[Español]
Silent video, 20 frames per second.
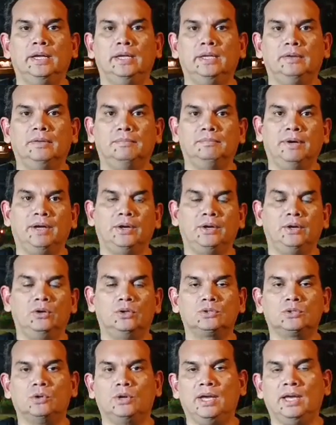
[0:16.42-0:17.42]
eh, Barrio
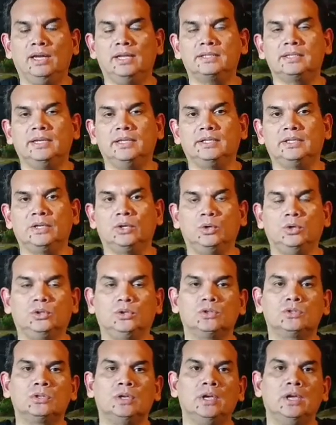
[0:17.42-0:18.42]
Los Corales, entre
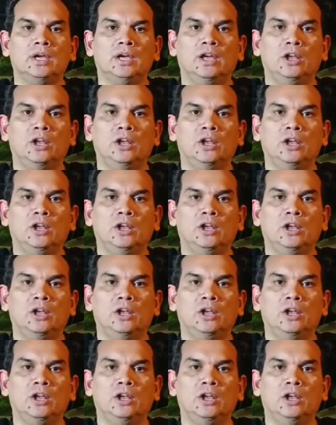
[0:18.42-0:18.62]
otros,